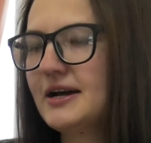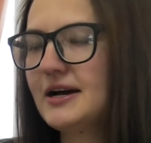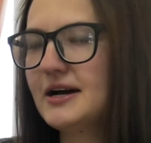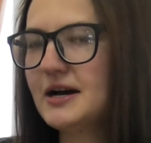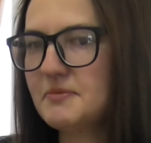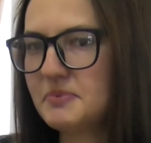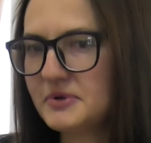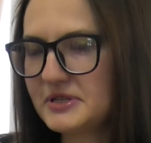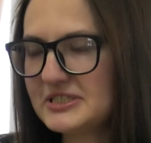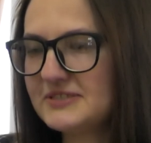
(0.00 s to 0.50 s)

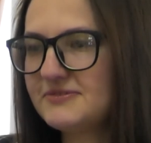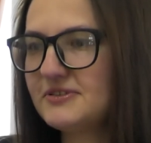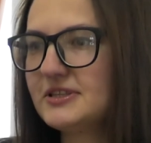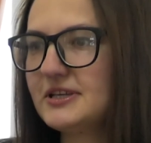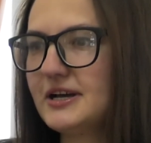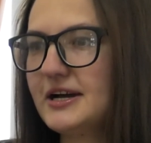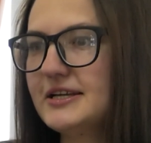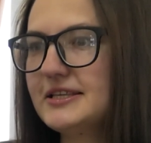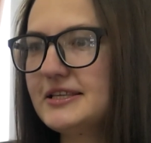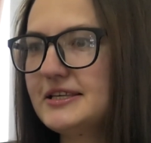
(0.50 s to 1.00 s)
Э,
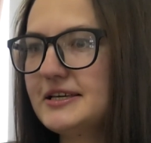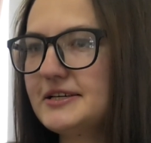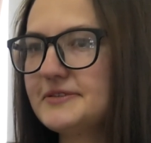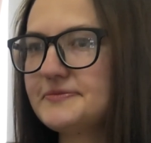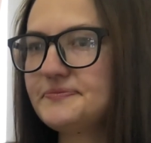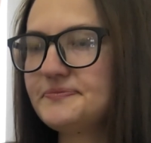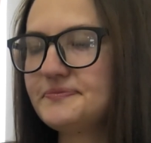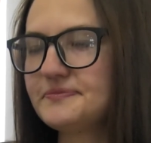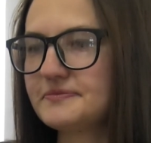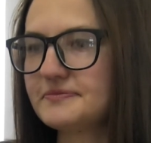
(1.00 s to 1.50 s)

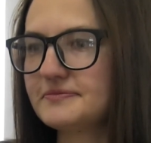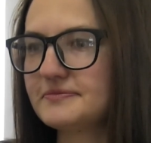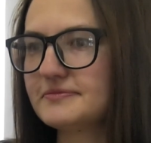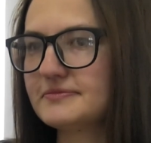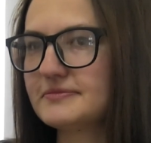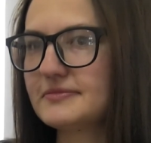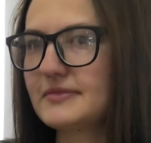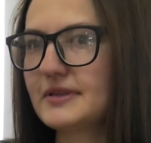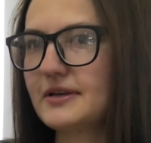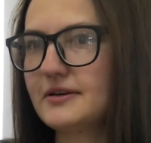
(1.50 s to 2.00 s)
процветание,
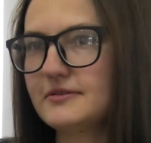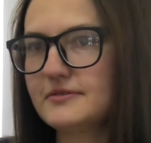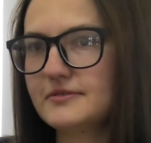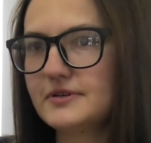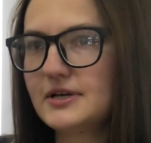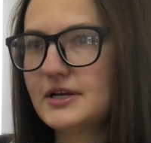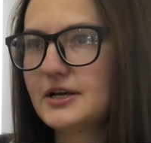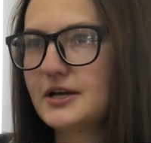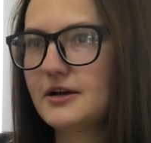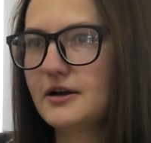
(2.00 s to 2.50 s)

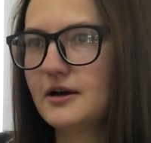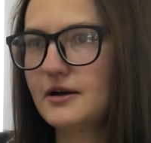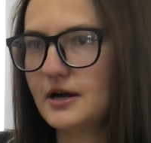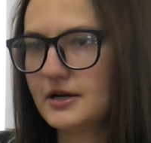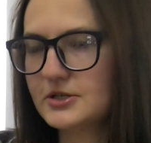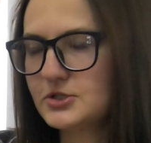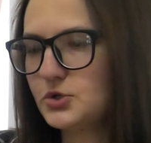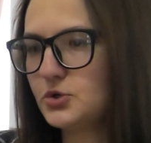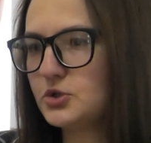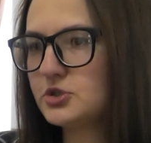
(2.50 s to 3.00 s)

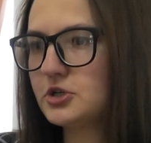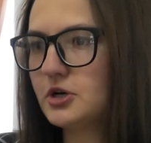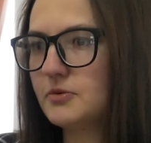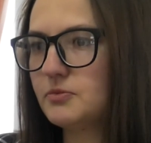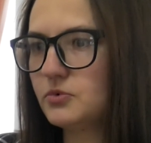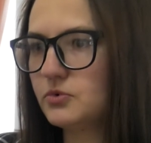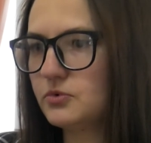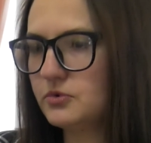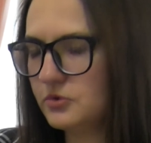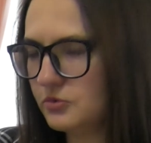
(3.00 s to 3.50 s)

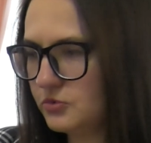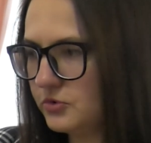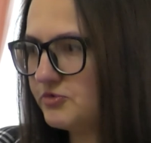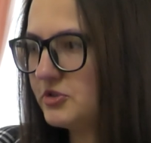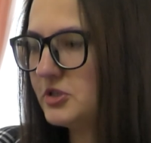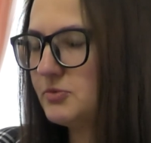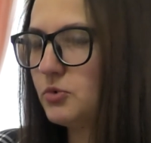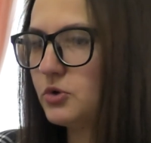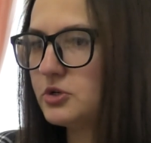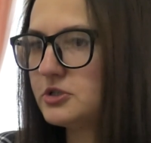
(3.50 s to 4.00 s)
актерскому, ну и
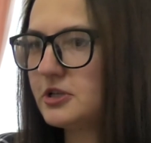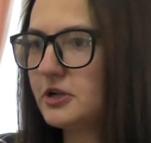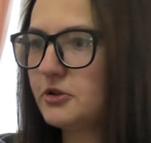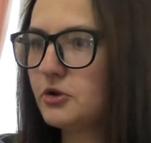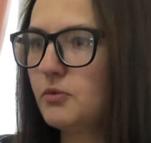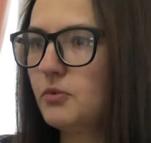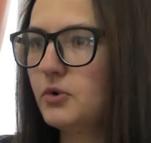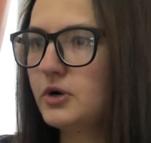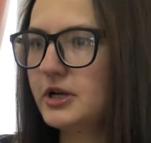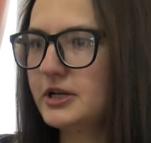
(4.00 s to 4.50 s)
всему
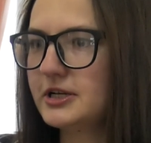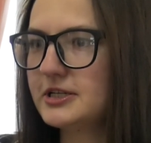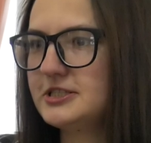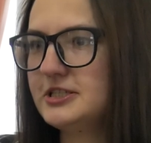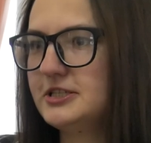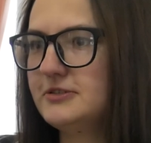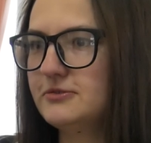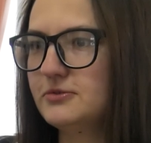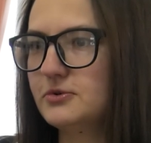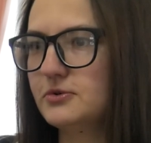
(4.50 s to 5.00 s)
остальному
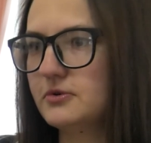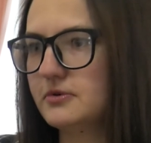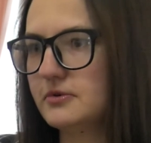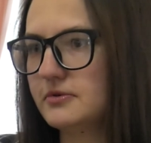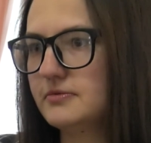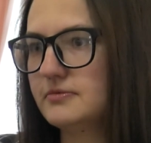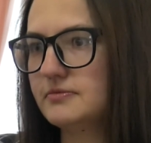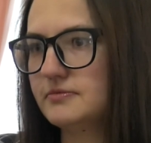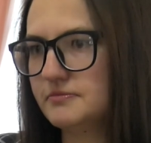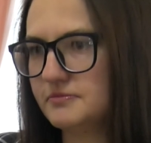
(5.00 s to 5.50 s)

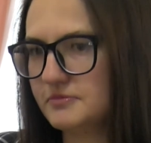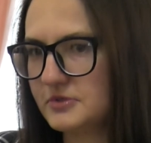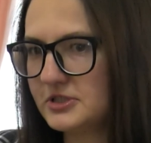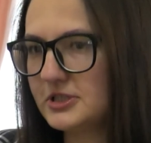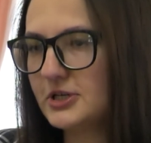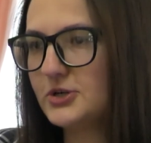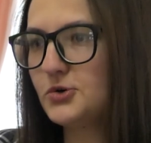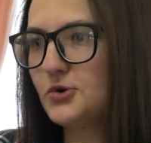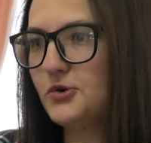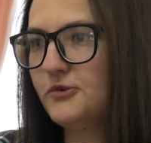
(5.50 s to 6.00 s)
коллективу
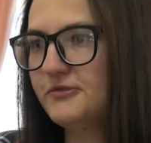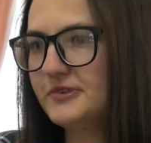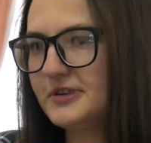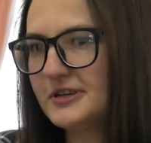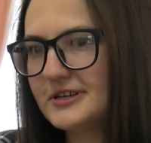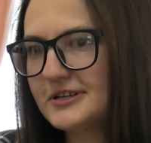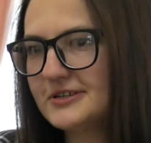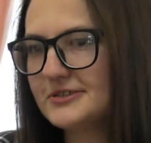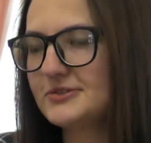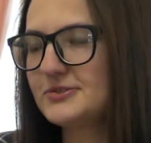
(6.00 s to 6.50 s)

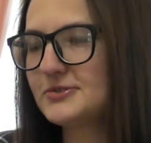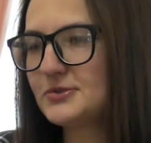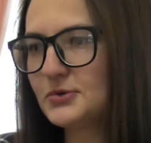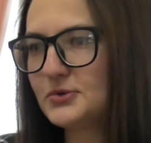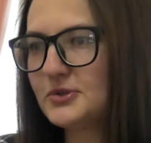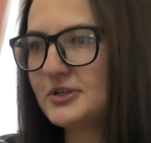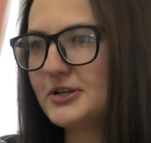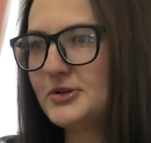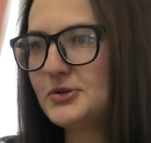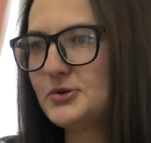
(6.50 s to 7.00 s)
здоровья,
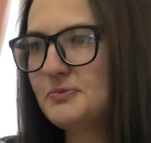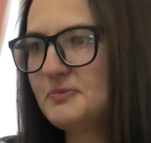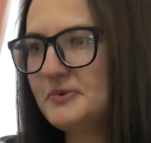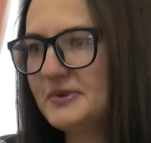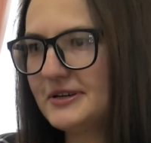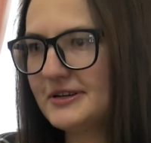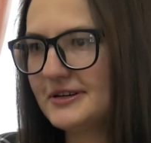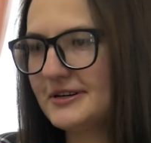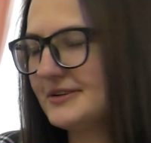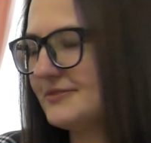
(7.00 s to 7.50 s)

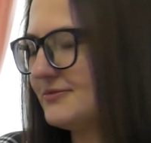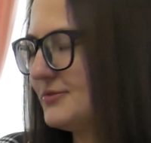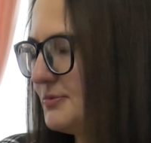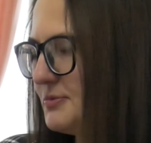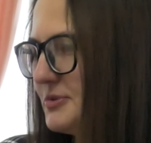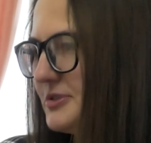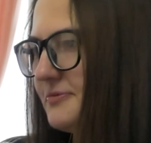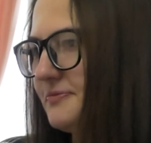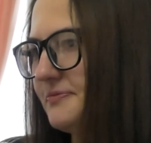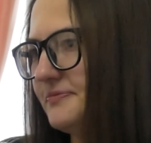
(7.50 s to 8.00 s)
трудолюбия, в
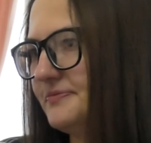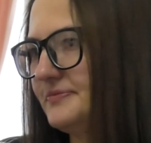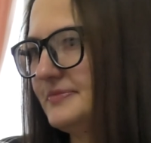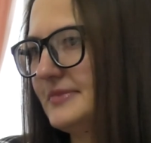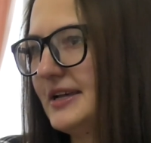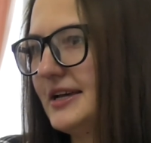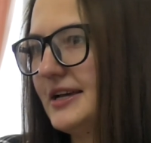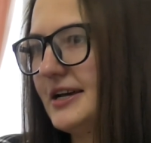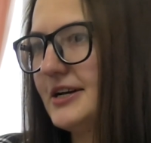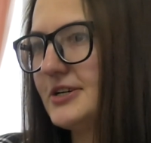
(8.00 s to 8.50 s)
общем,
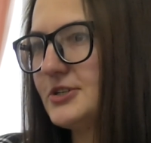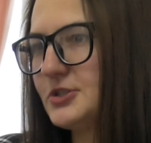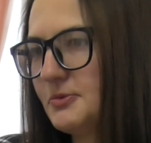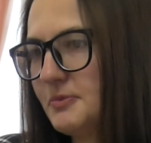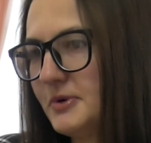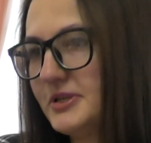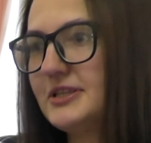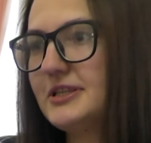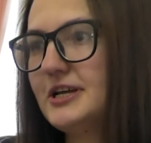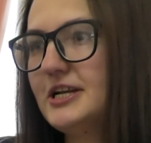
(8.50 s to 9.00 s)

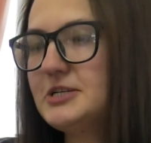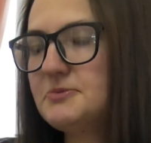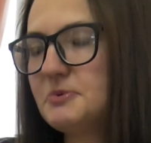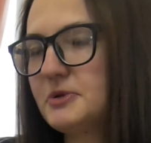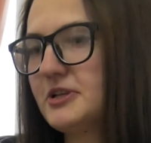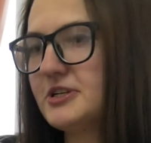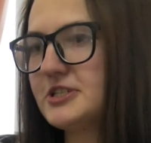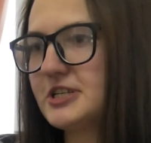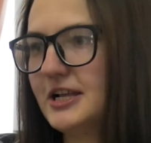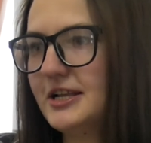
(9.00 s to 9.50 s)
чтобы они дальше
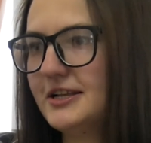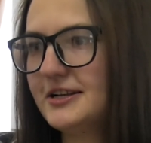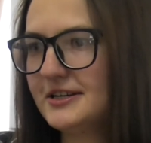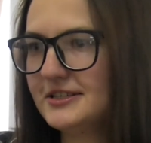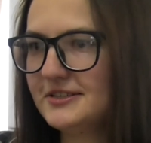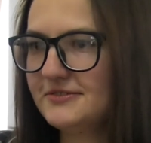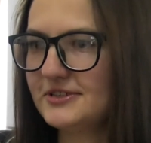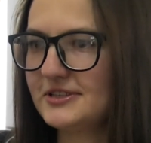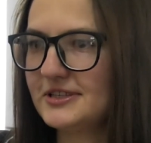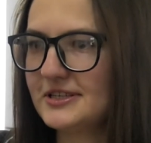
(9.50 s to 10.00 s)
продолжали
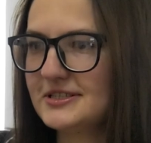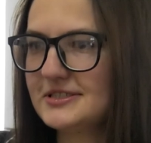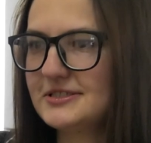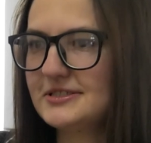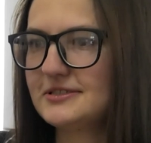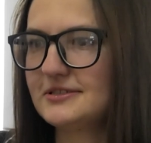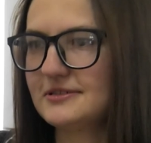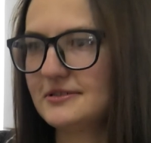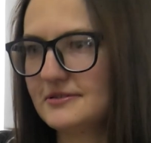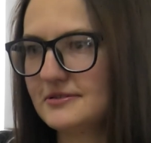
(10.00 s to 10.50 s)
радовать
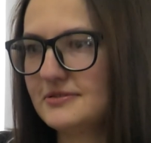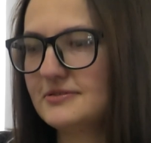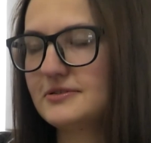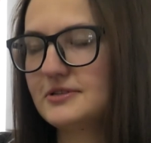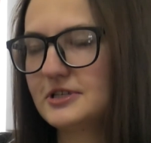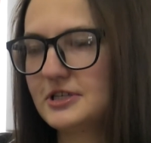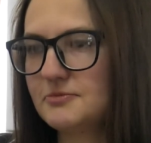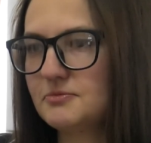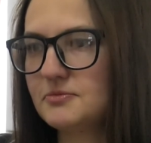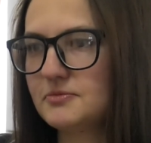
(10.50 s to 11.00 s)
нас э,
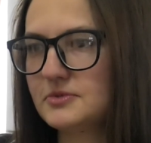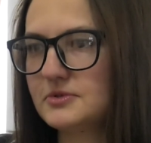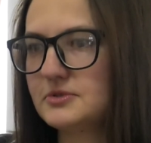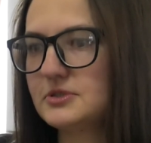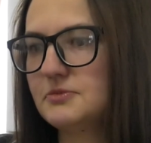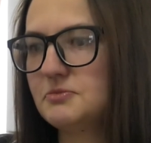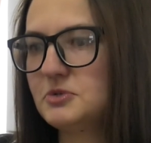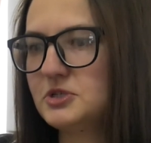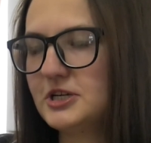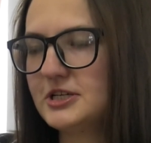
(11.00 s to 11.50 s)
таким
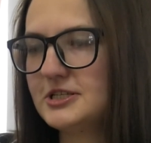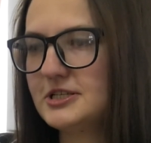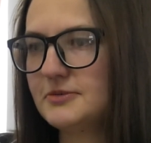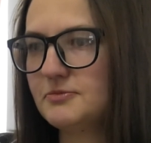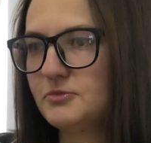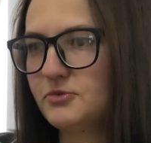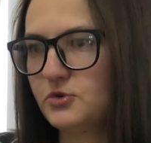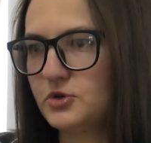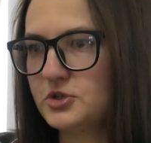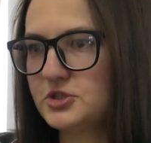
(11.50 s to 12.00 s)

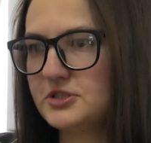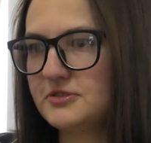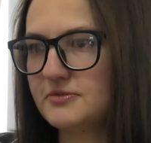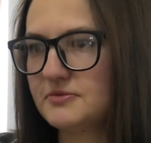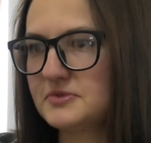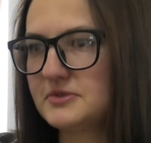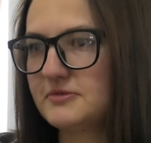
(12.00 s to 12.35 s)
замечательным творчеством